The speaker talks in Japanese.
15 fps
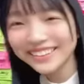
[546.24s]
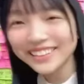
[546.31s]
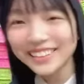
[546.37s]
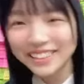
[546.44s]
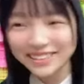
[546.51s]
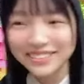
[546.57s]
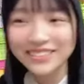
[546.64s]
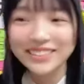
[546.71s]
わ
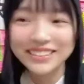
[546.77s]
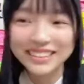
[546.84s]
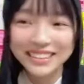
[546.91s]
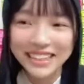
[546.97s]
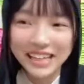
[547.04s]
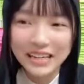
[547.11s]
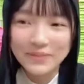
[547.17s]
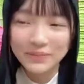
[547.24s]
かるこの違
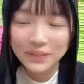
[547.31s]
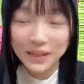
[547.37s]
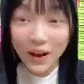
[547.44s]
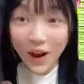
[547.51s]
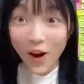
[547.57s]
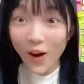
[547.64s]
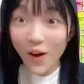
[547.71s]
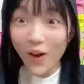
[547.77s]
い。
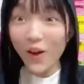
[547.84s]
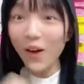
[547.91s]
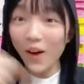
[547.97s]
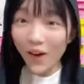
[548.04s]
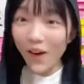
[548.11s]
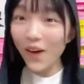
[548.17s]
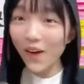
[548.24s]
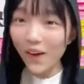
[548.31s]

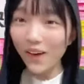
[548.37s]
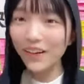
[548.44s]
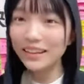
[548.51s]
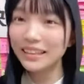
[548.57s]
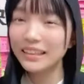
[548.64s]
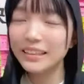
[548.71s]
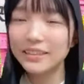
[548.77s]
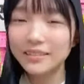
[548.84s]

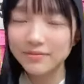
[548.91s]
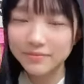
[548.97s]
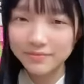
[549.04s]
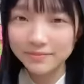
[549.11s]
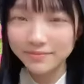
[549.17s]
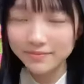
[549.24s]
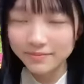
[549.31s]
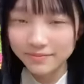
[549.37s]
おーってなる。
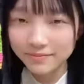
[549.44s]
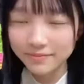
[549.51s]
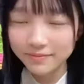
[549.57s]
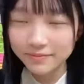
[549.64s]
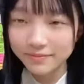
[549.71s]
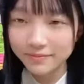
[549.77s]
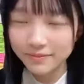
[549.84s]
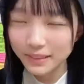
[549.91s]

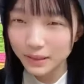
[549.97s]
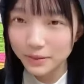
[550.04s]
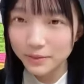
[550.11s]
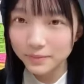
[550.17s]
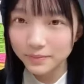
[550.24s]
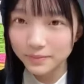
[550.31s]
そう。